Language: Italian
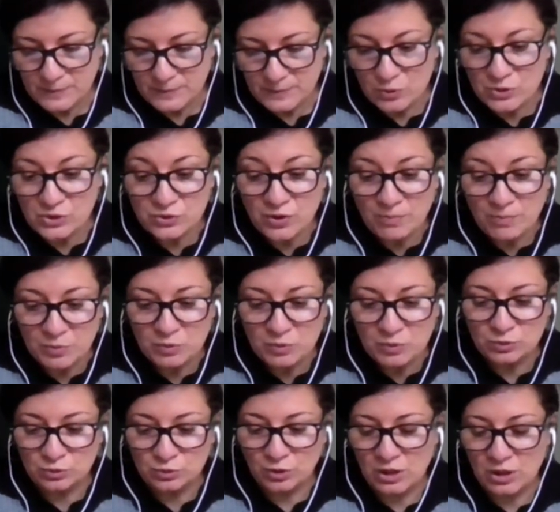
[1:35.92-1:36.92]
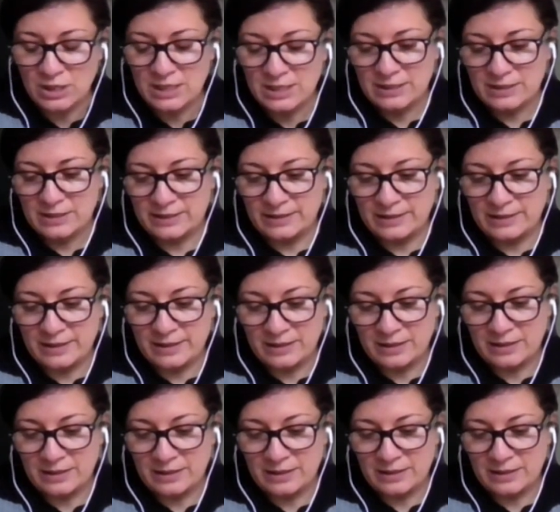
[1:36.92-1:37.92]
Questo è appunto il,
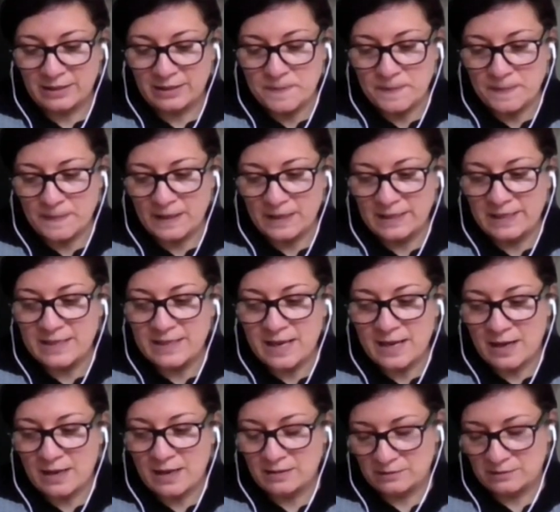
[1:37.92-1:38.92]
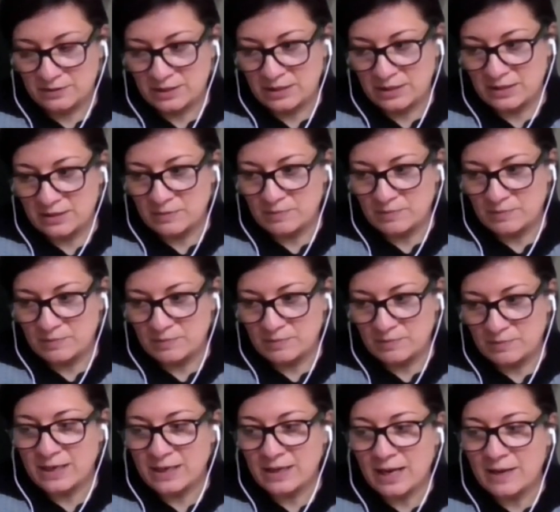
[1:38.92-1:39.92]
um, l'idea di
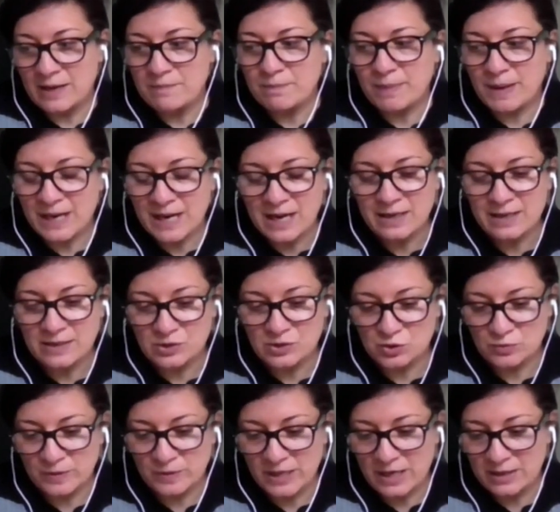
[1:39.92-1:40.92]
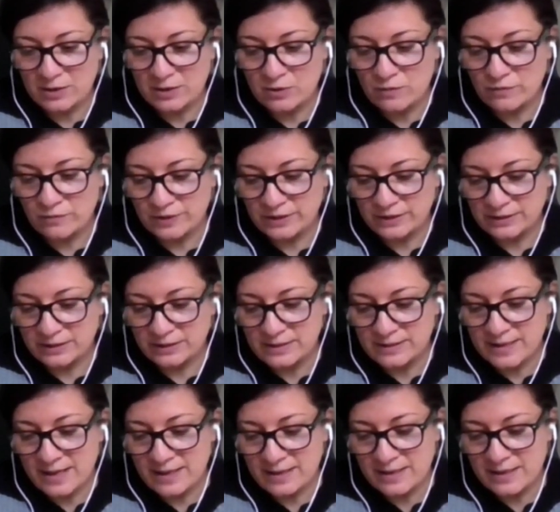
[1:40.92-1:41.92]
provare a imparare a superare i conflitti
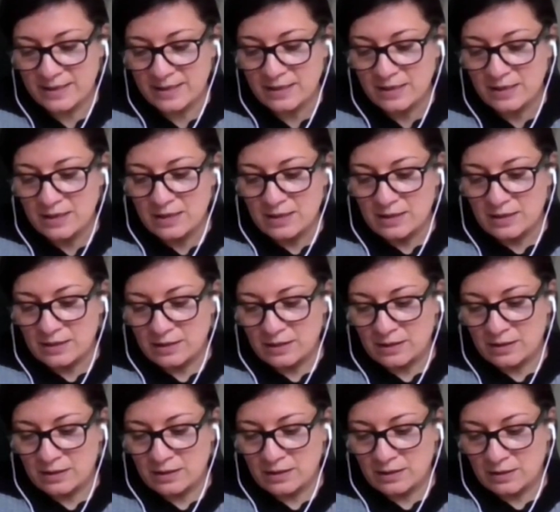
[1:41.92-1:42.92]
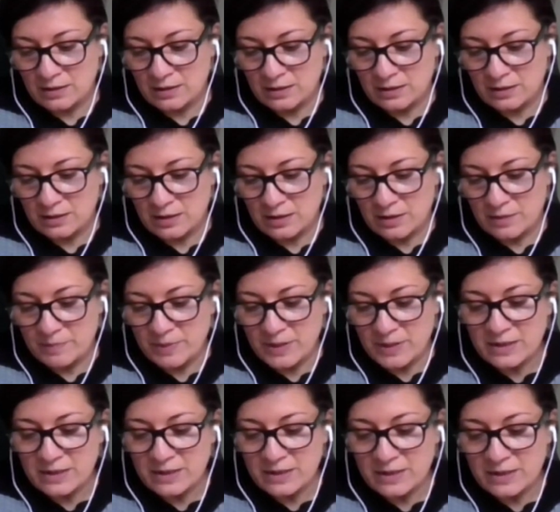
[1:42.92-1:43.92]
interni uh,
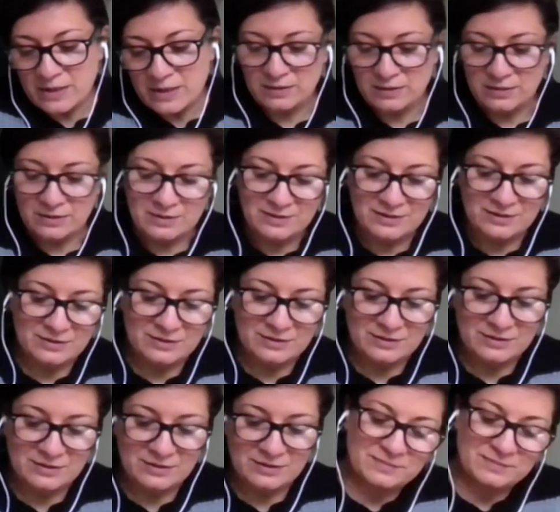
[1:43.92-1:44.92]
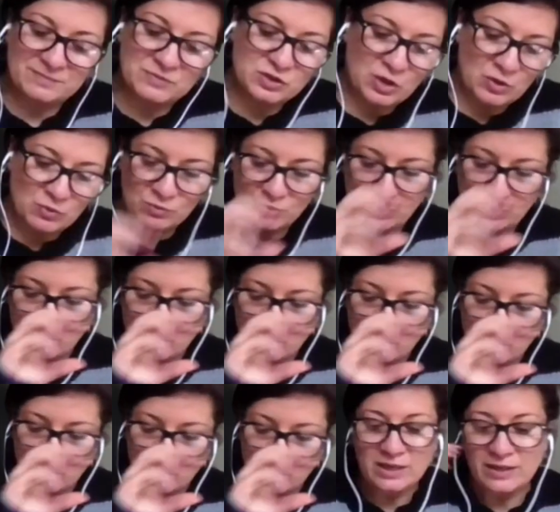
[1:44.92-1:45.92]
per, uh, c'è uno
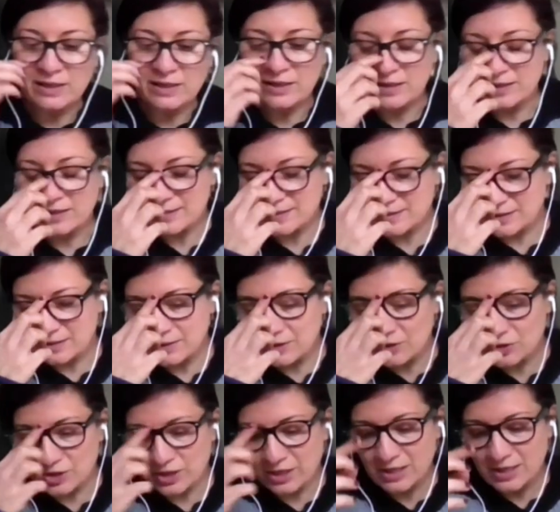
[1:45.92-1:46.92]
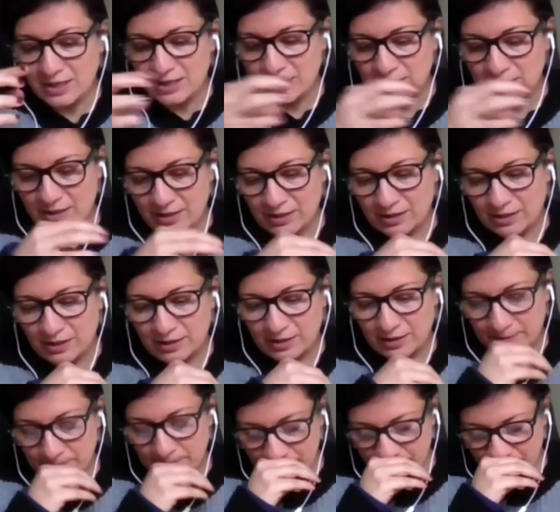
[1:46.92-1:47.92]
slogan in inglese che dice
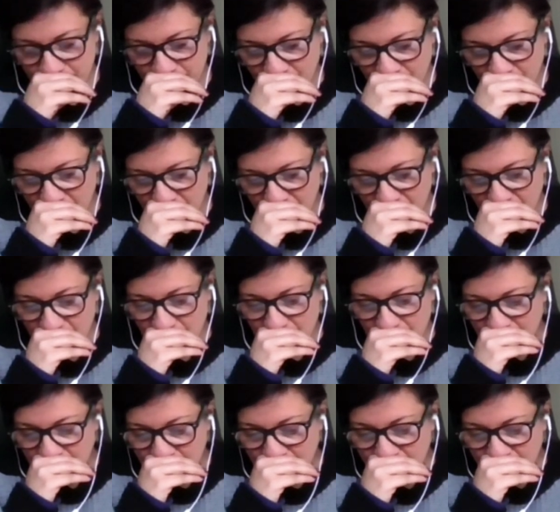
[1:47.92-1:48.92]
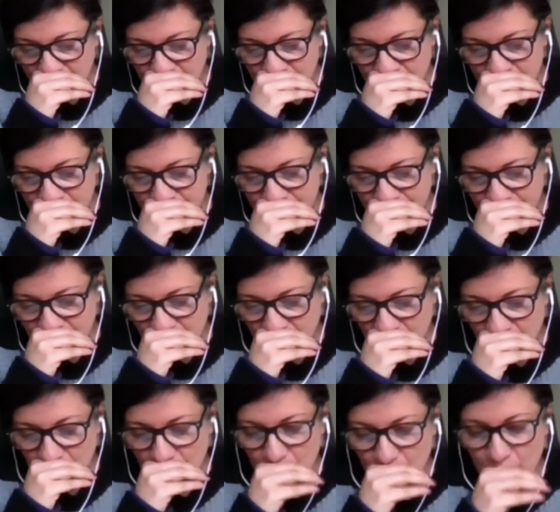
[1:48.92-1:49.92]
um, um,
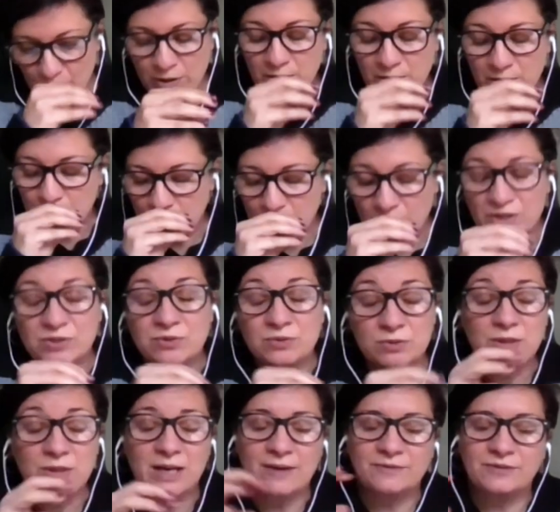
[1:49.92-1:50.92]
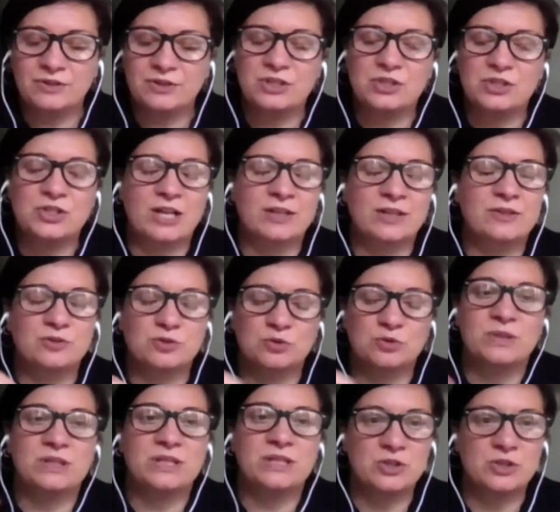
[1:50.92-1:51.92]
we, we, want to look after each other
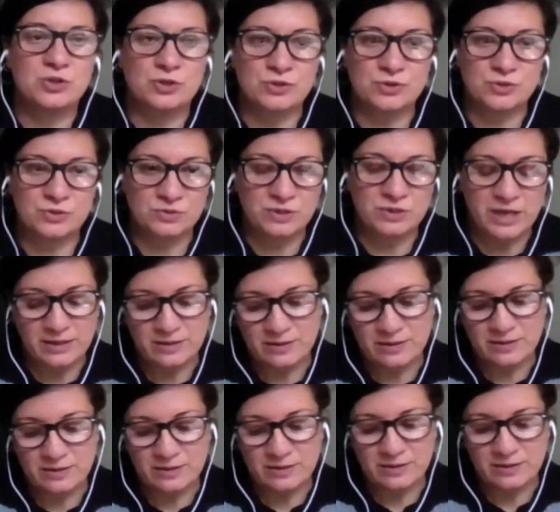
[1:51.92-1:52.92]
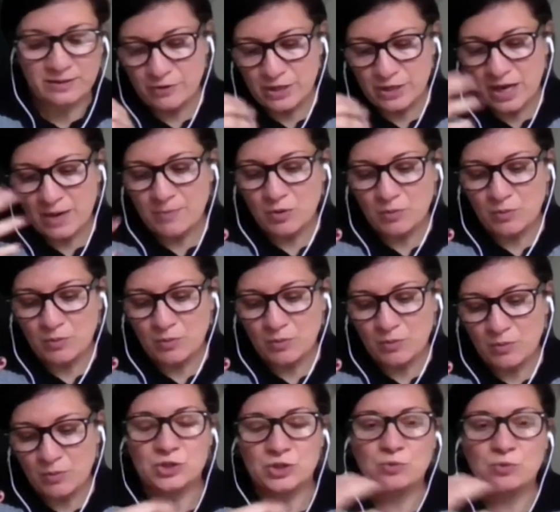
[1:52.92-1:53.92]
to be dangerous together, vogliamo
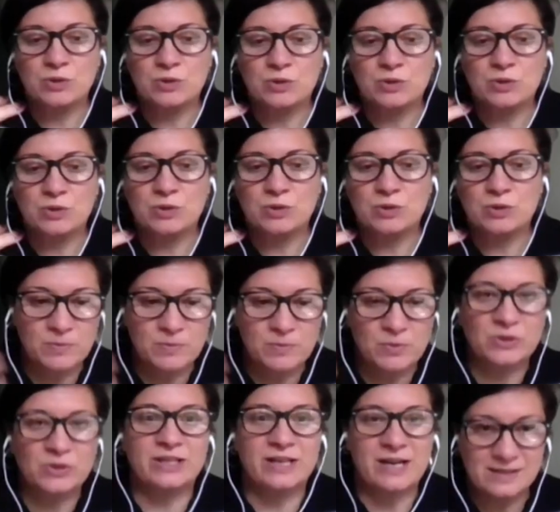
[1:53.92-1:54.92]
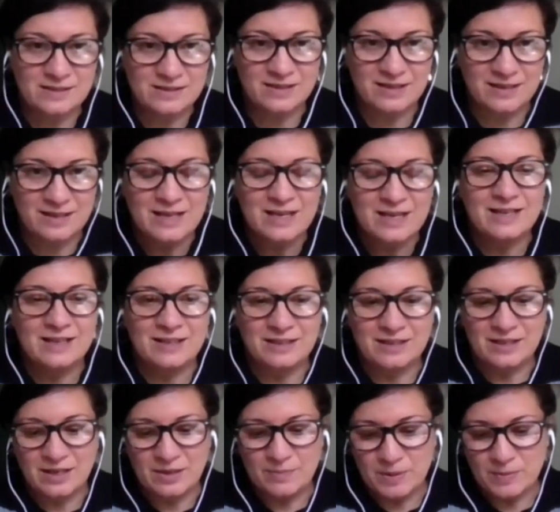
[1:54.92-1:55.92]
prenderci cura di noi per poter essere,
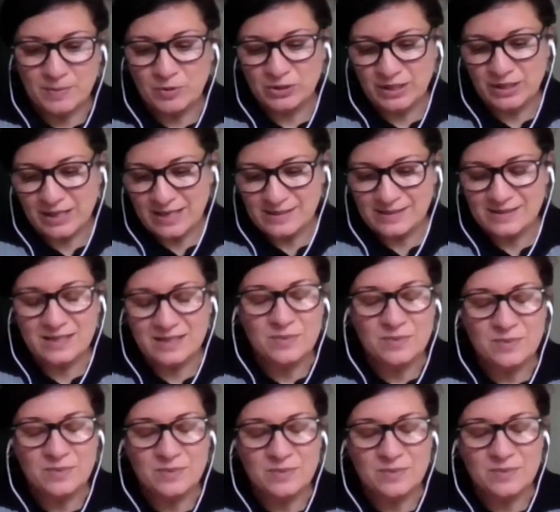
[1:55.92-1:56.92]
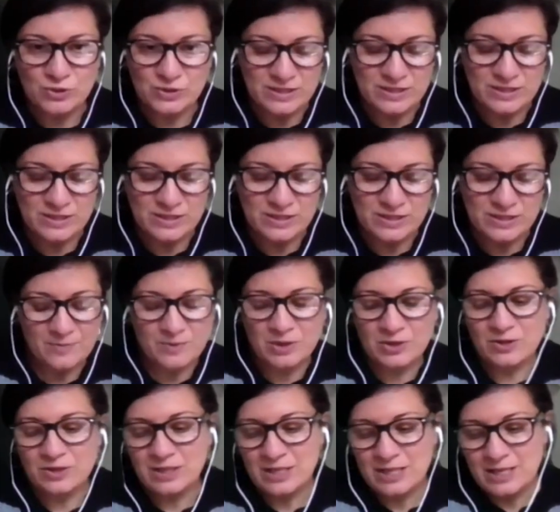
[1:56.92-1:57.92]
uh, per poter essere pericolosi
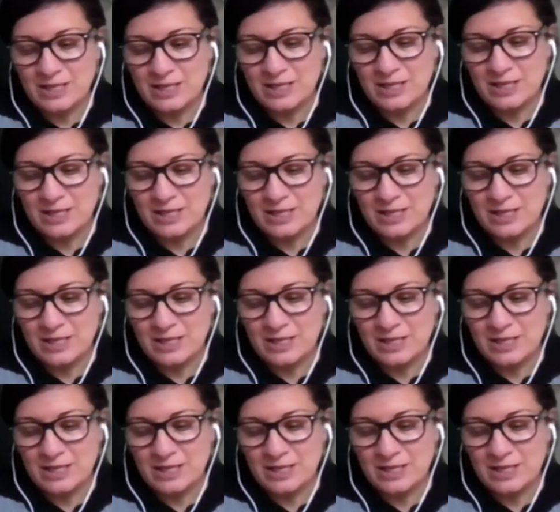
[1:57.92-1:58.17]
insieme, no?